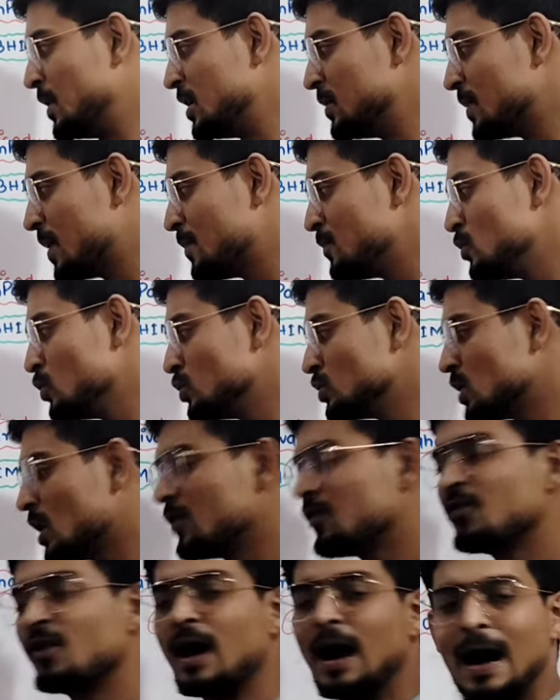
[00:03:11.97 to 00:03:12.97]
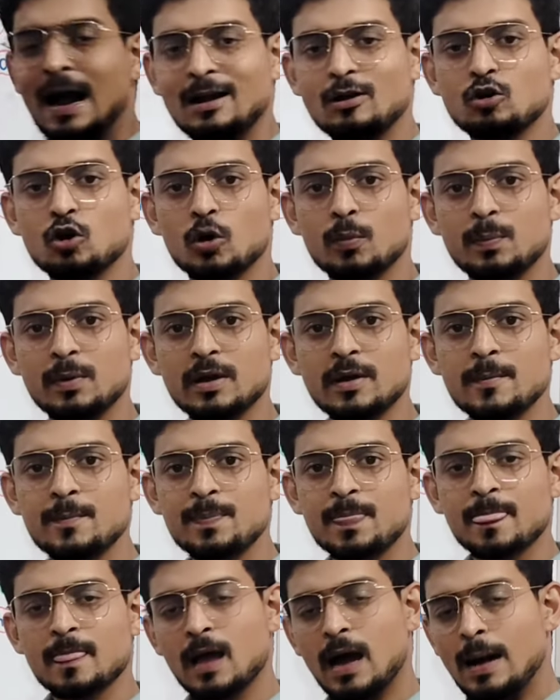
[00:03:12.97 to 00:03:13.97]
मिनिमम यूज ऑफ हार्ड कॉपी
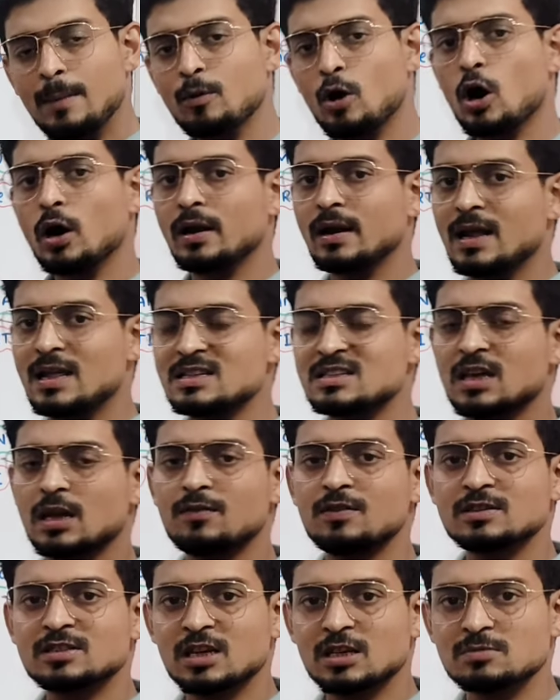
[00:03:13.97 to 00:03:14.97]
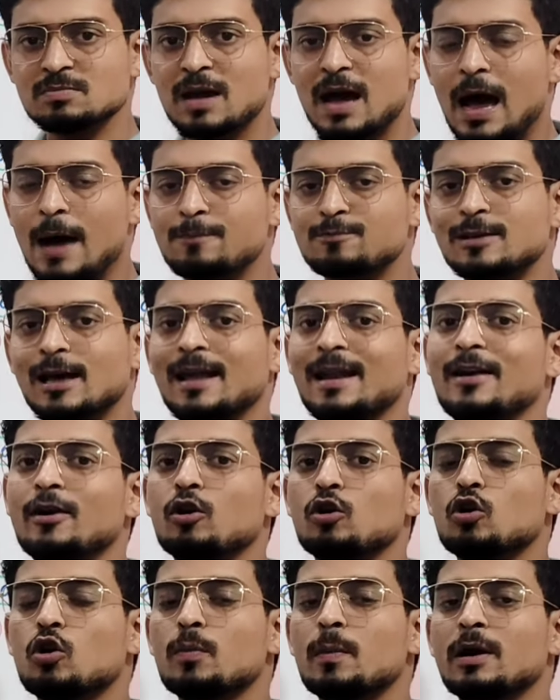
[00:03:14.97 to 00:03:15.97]
अब ऑनलाइन सर्विसेज में आप
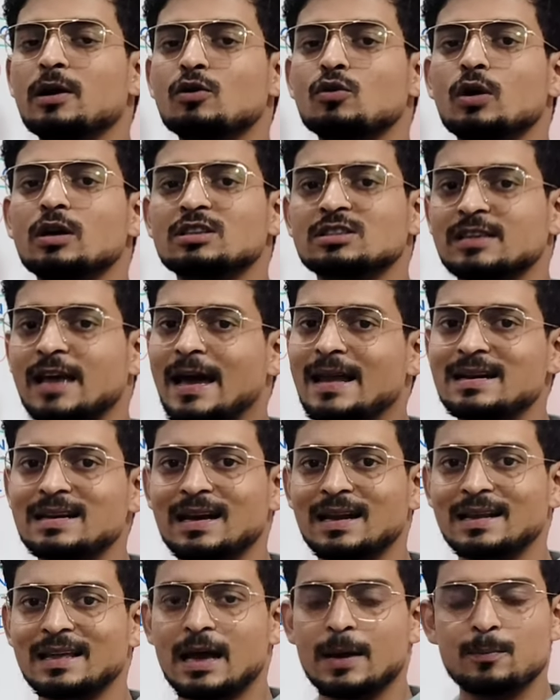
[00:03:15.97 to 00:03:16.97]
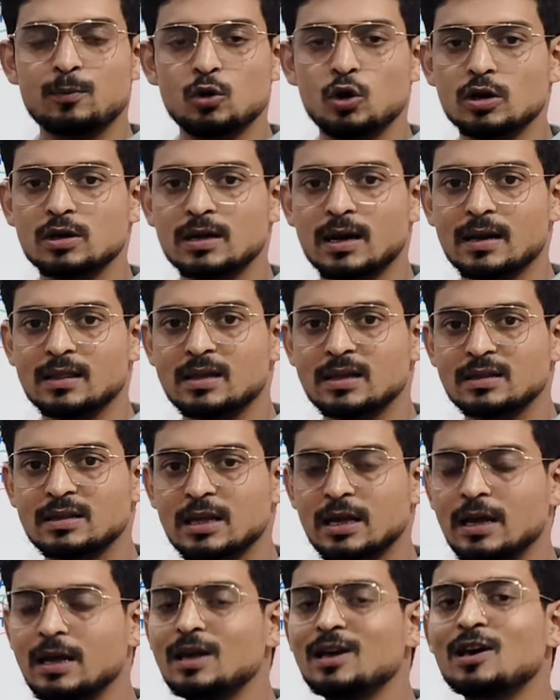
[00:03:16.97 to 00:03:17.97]
सारे डॉक्यूमेंट को स्कैन करके अपलोड कर
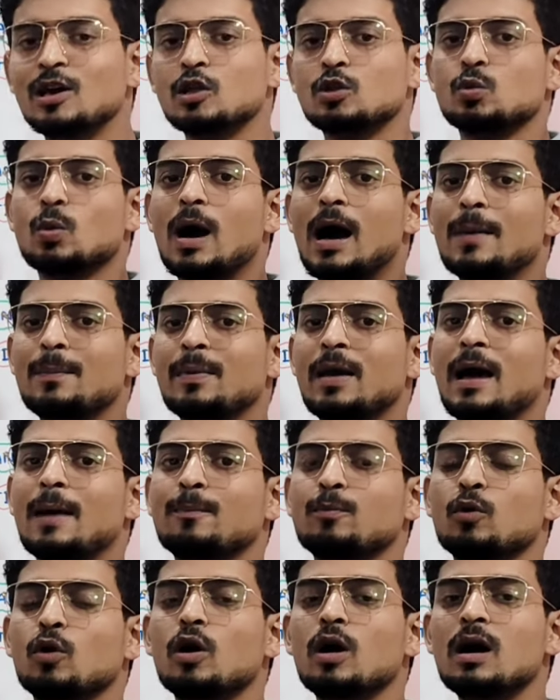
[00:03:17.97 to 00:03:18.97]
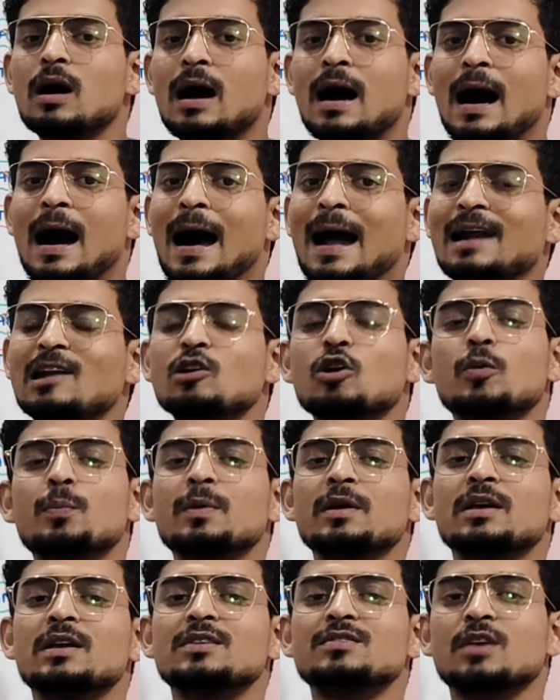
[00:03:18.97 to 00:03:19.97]
देते हैं तो वहां पे आपको हार्ड
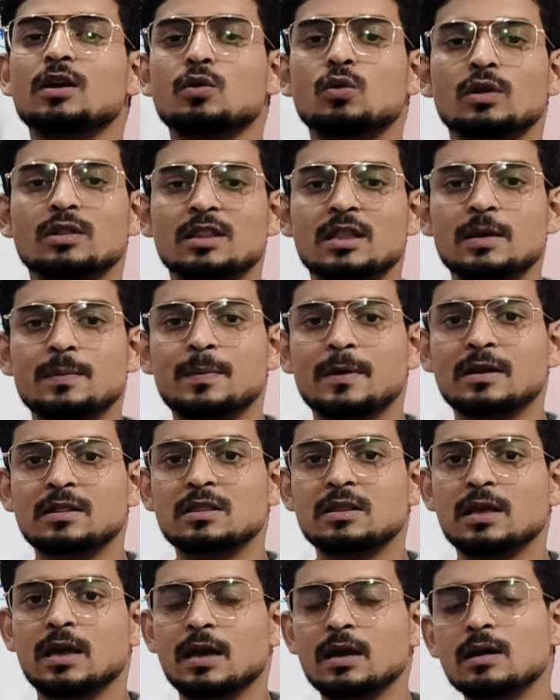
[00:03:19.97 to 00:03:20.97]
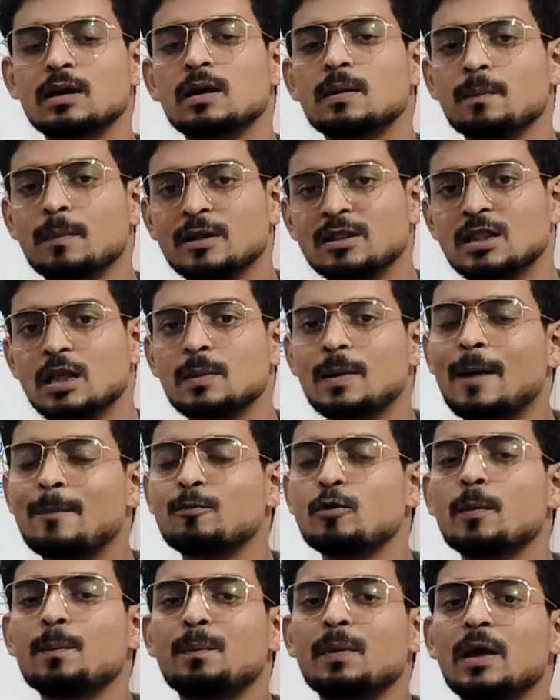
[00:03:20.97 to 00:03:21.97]
कॉपी की ज़रूरत नहीं पड़ती है मतलब
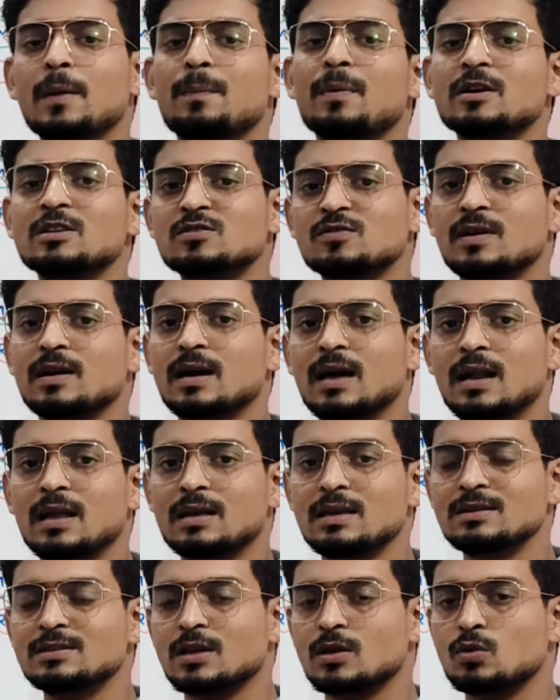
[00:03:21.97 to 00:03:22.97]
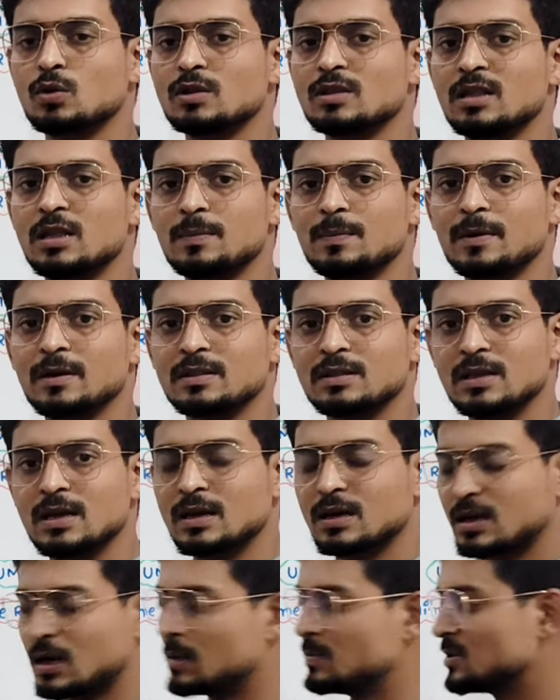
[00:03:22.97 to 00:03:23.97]
आपको पेपर्स वगैरह की ज़रूरत नहीं
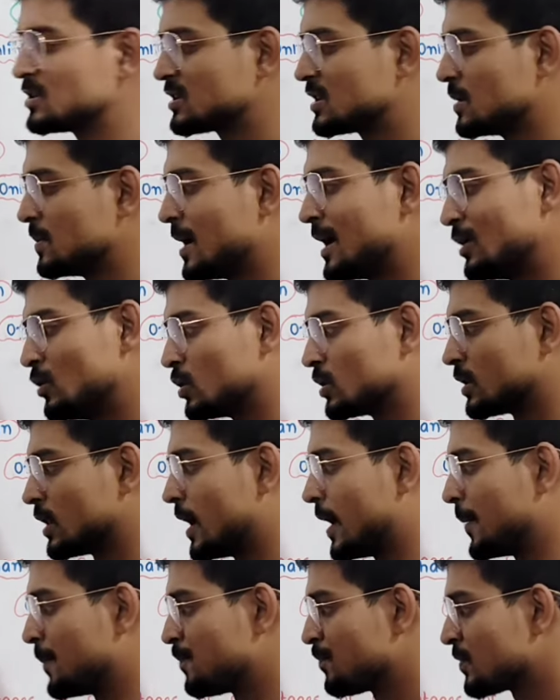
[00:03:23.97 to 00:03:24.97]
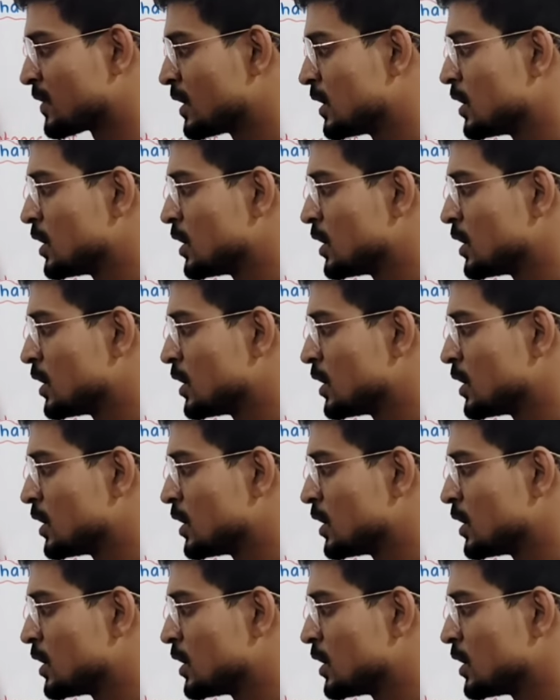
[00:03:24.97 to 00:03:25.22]
पड़ती है कम इस्तेमाल होता है